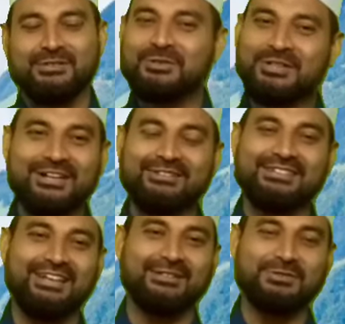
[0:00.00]
யூதர்கள்
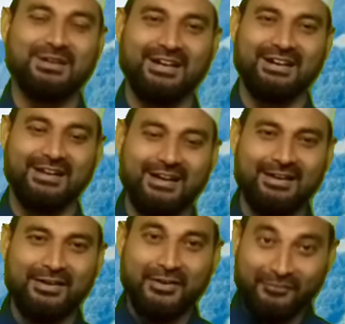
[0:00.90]
வந்து என்ன சொல்கிறாங்கன்னா
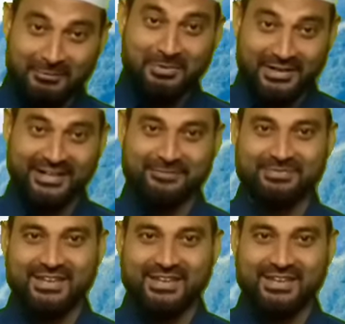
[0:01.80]
வம்புக்குன்னு